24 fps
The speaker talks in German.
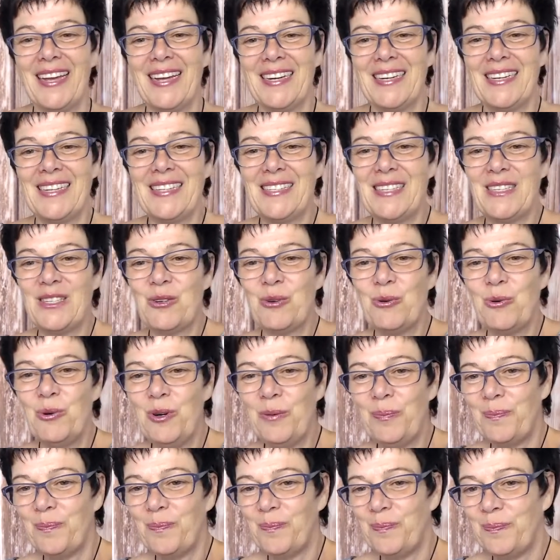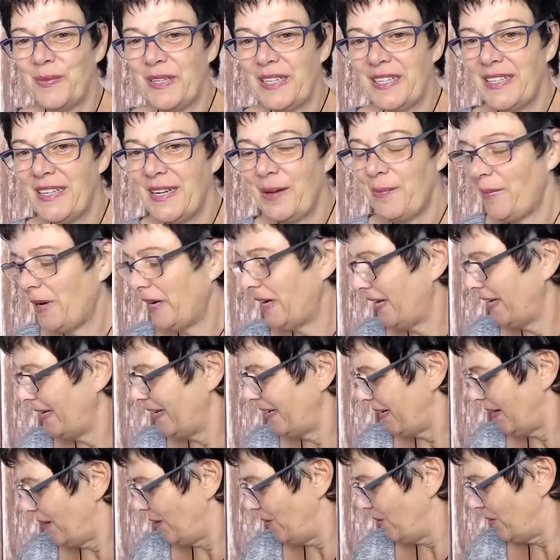Diese Tulpen, ich nehme mal
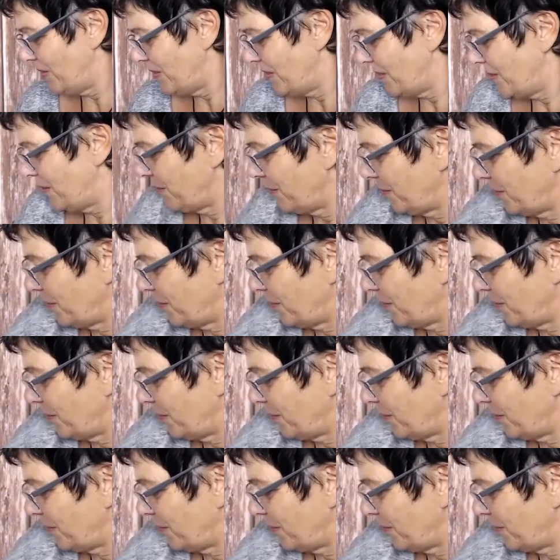eine raus.